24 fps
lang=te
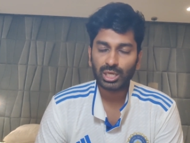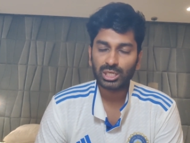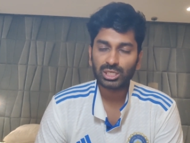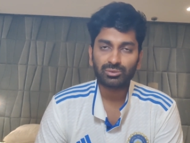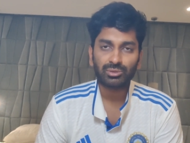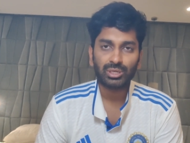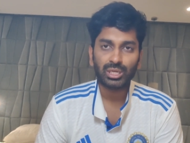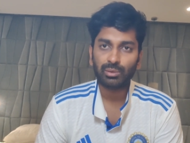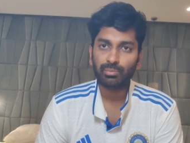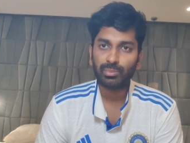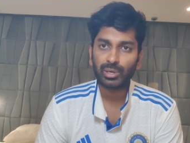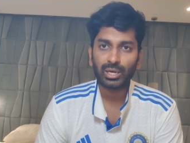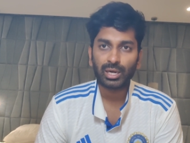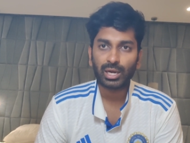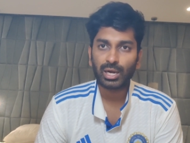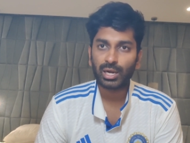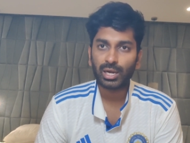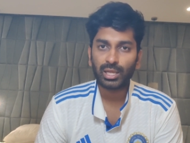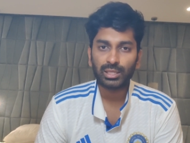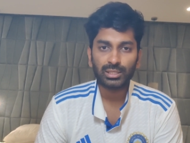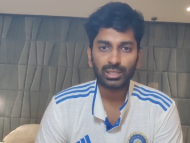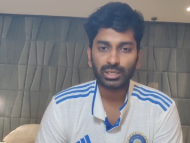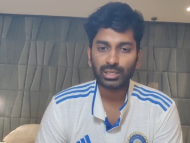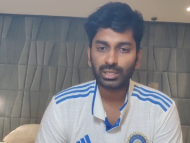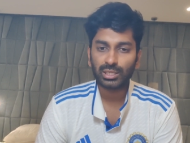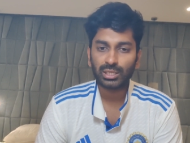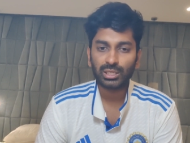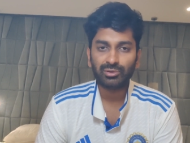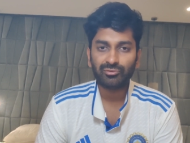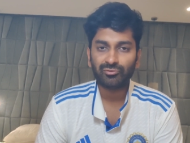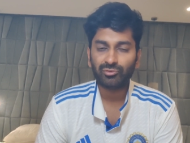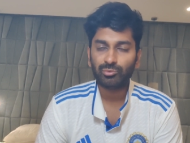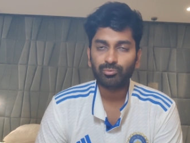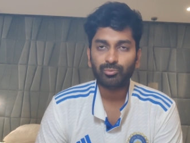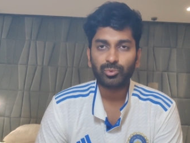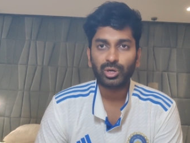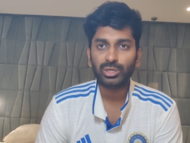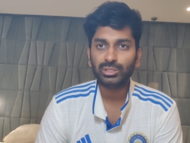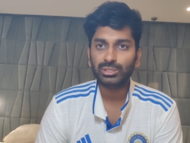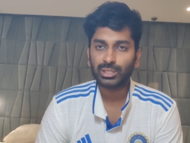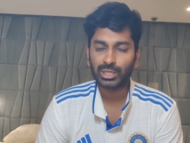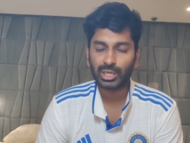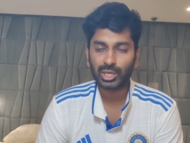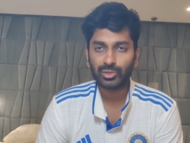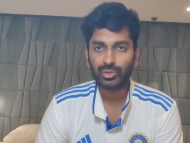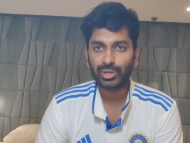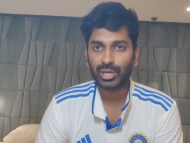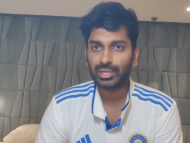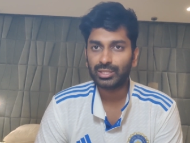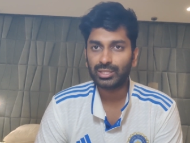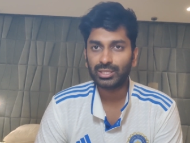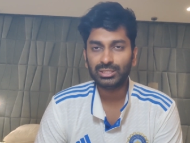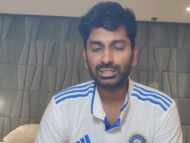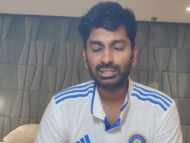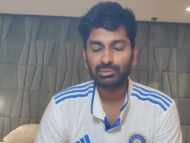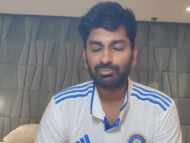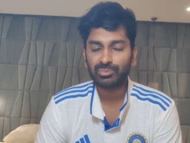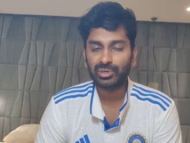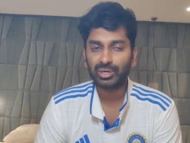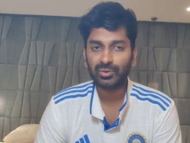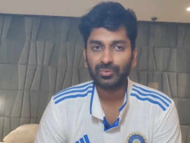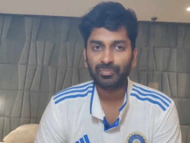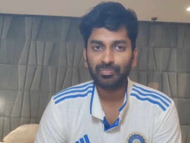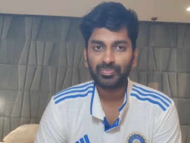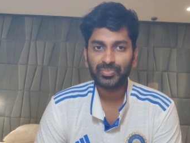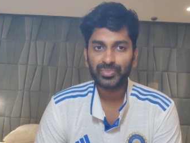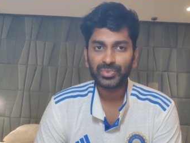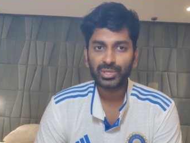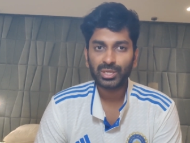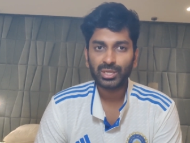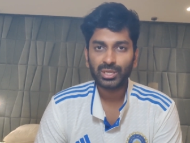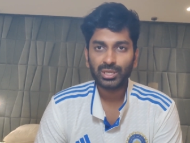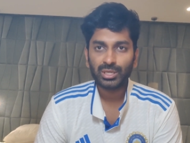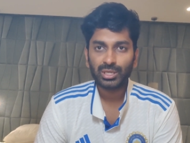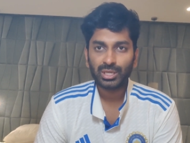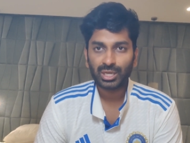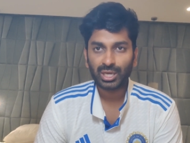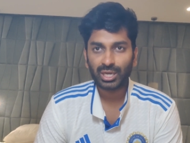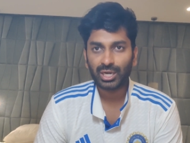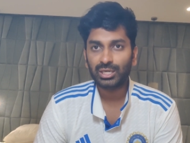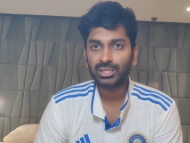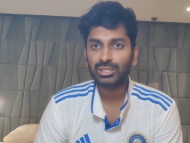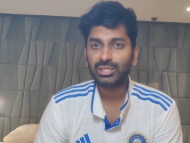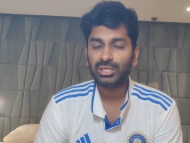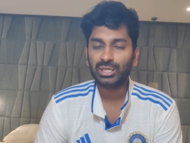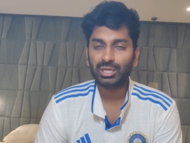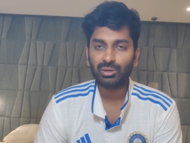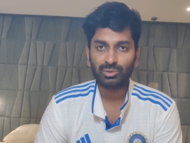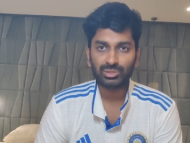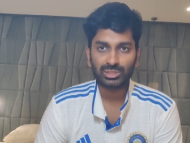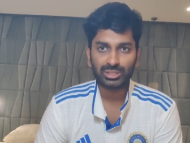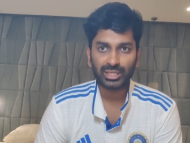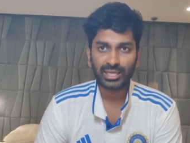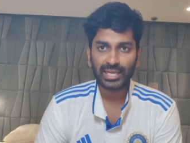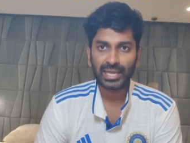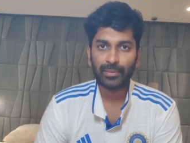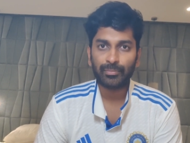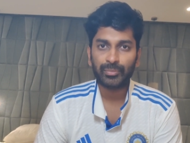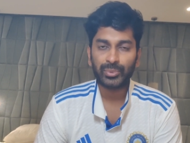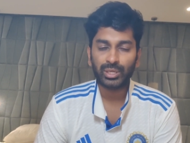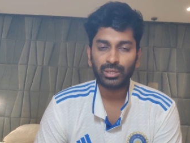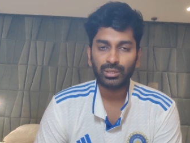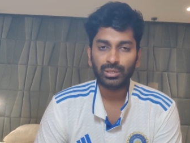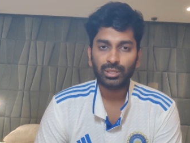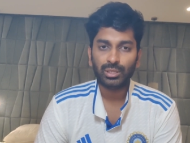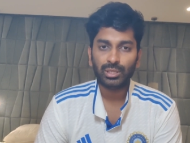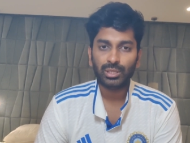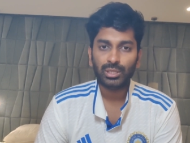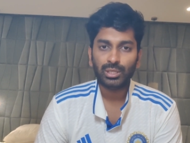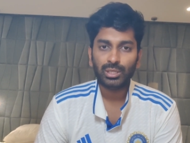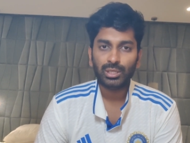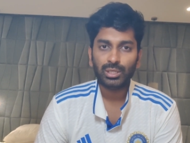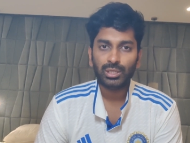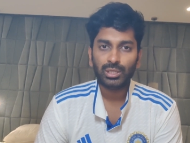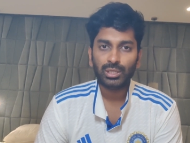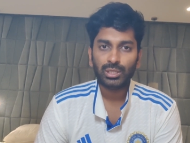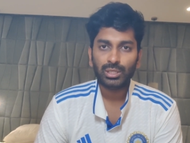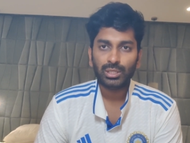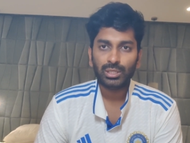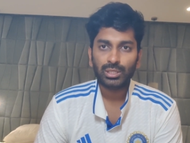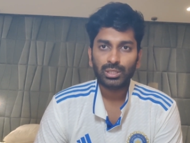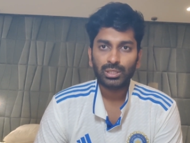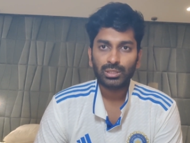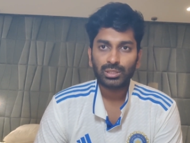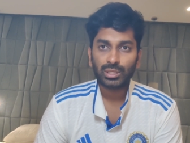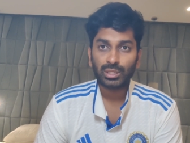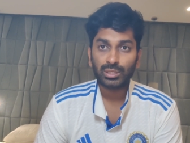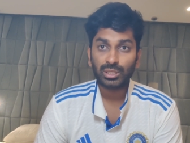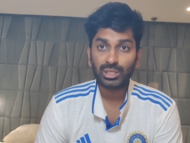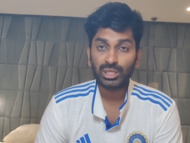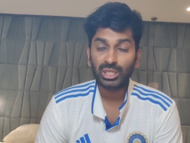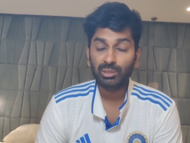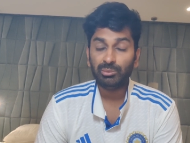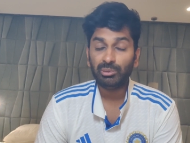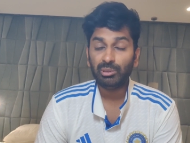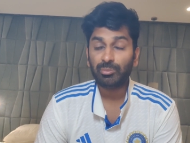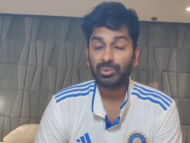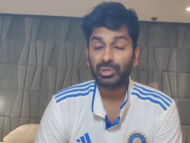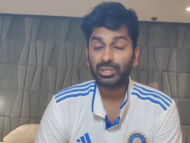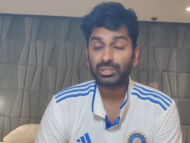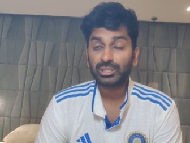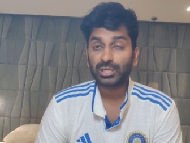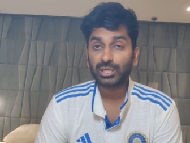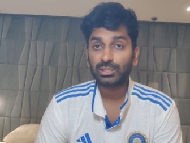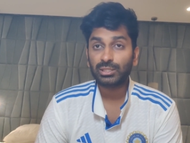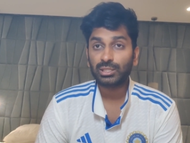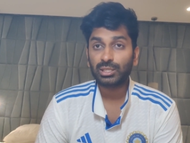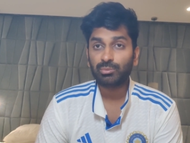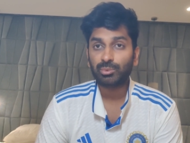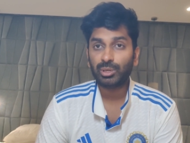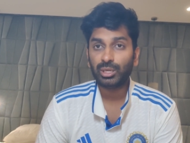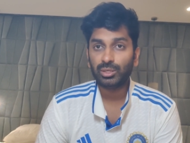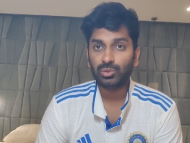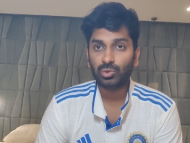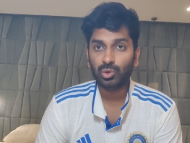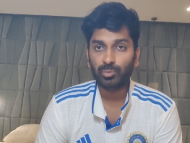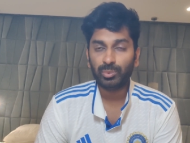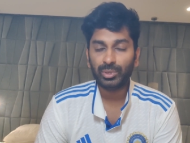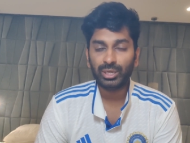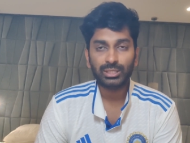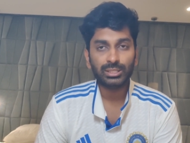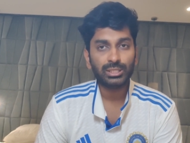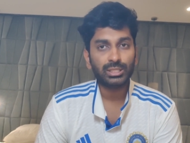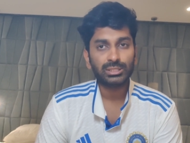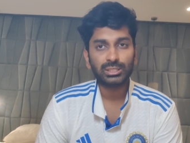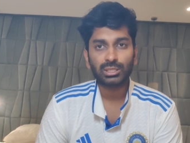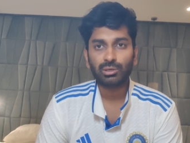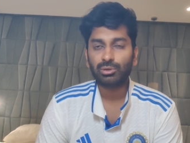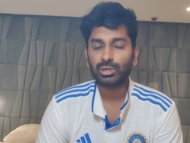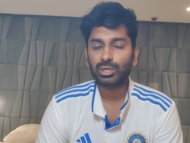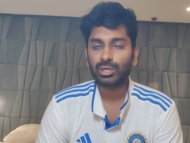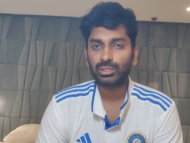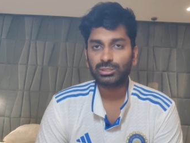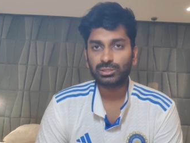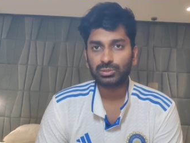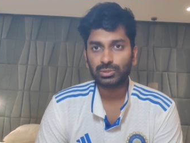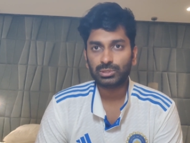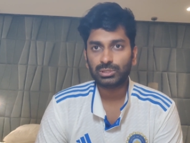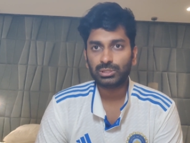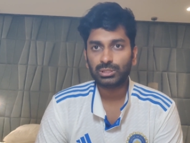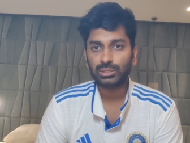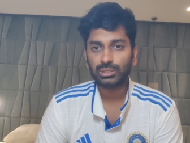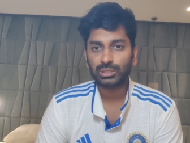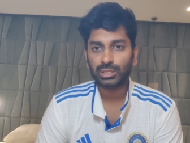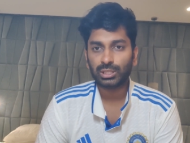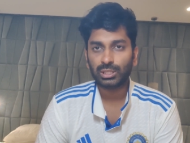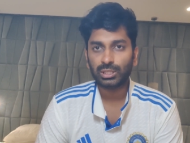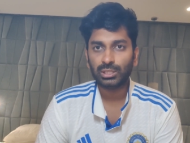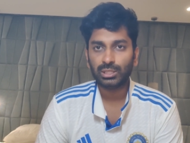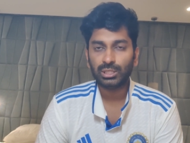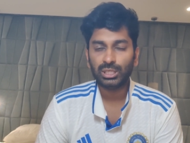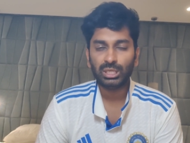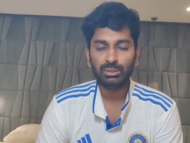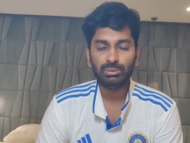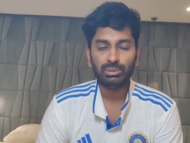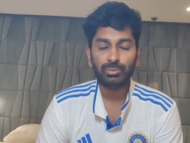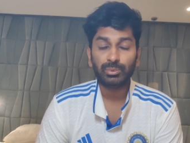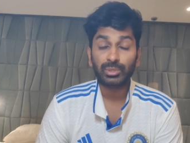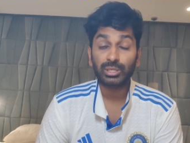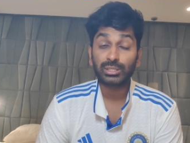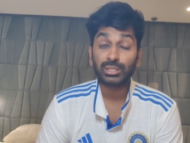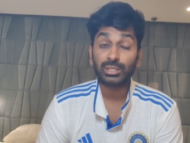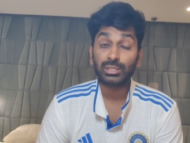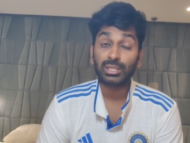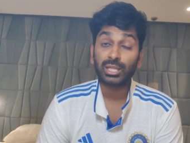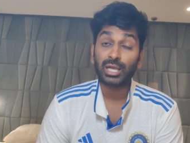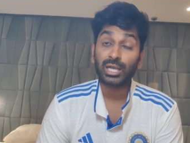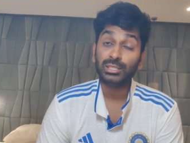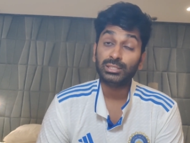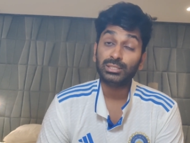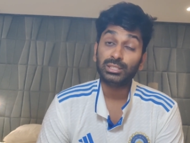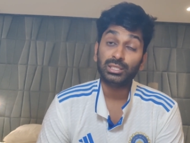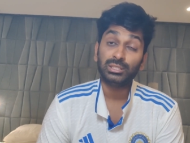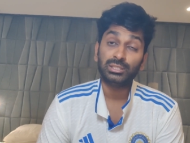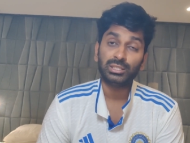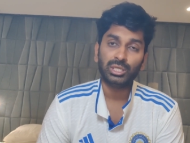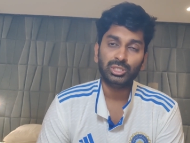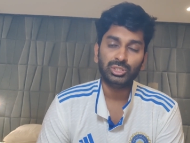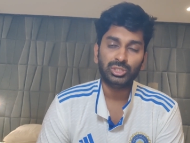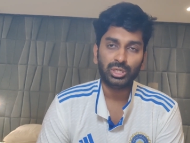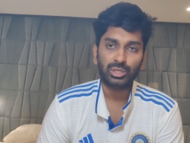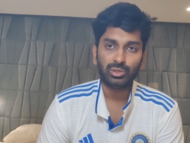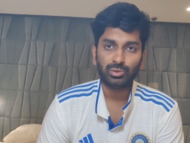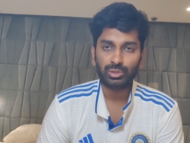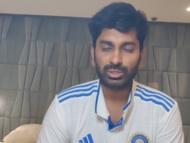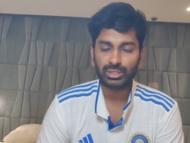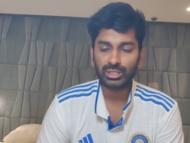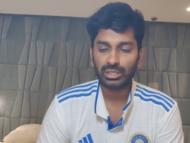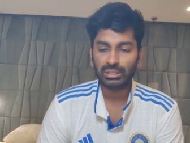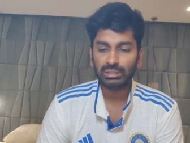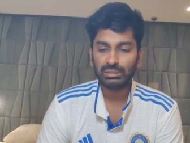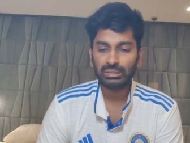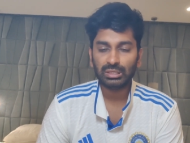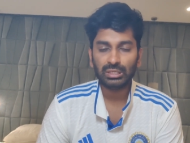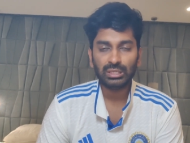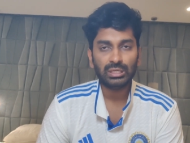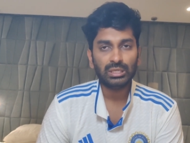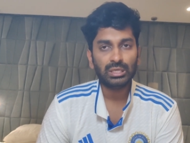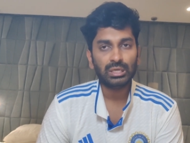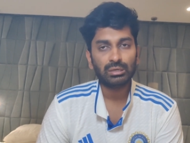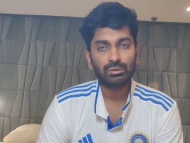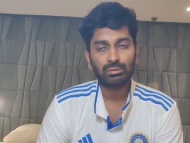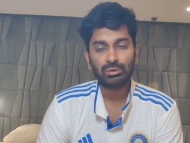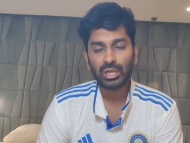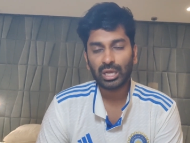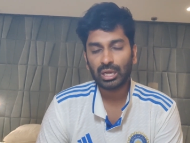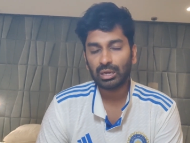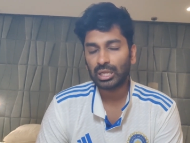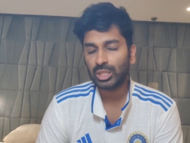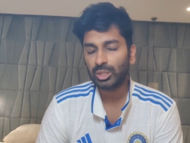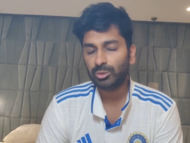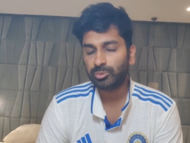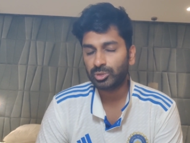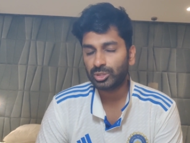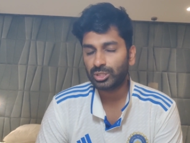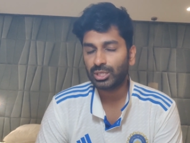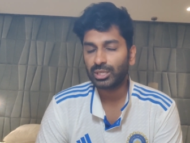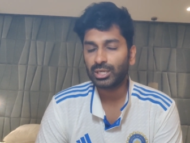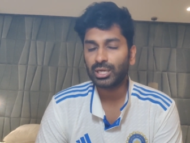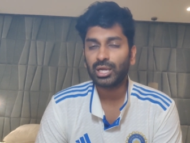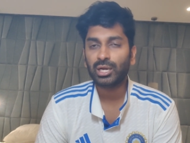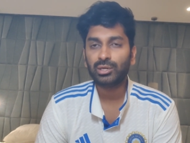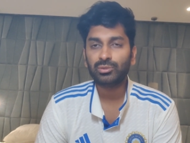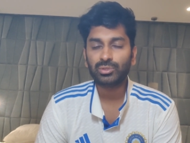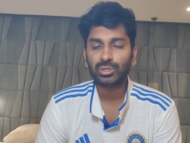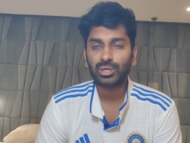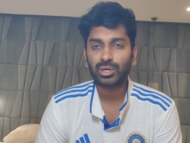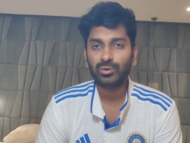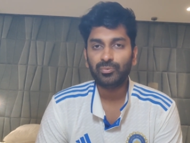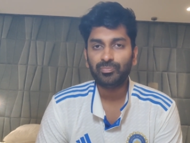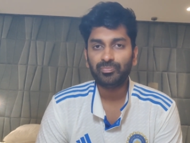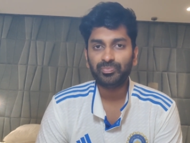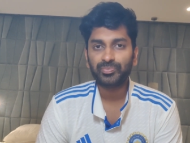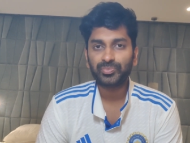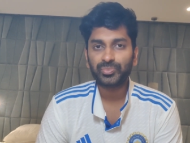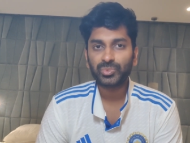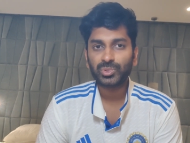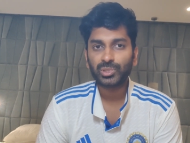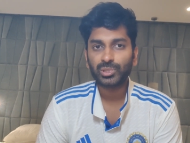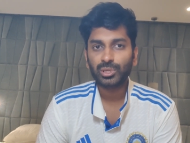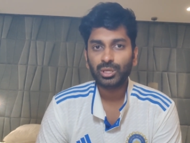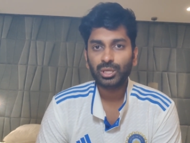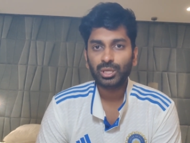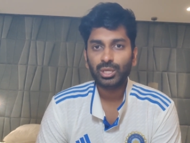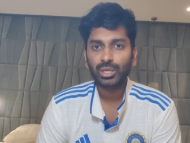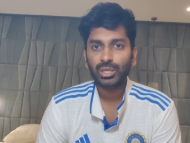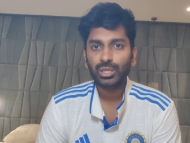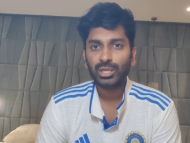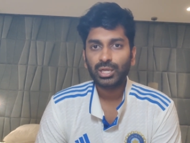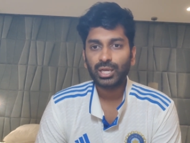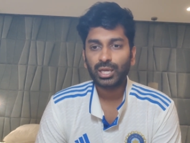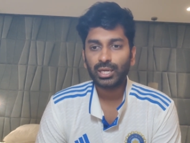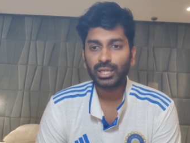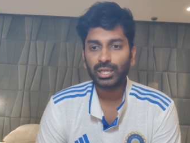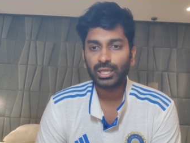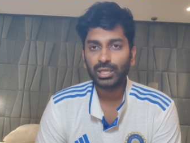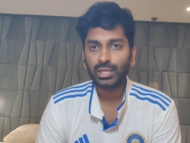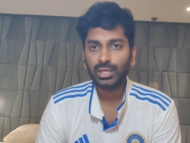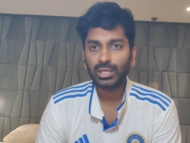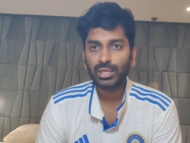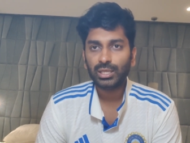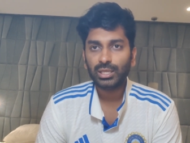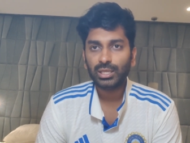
అశ్విన్ హెబ్బార్ ఆళ్ళ అతనికి ఫుడ్ పాయిజనింగ్ ఏదో అయిందని చెప్పాడు కరణ్ షిండే వాజ్ ది క్యాప్టెన్ తర్వాత డిబి ప్రశాంత్కి మళ్ళీ ఓపెనింగ్ చేసే అవకాశం వచ్చింది డిబి ప్రశాంత్ లాస్ట్ ఇయర్ సెంచరీ కొట్టాడు ఈ ఇయర్ కూడా అద్భుతంగా ఆడుతున్నాడు కానీ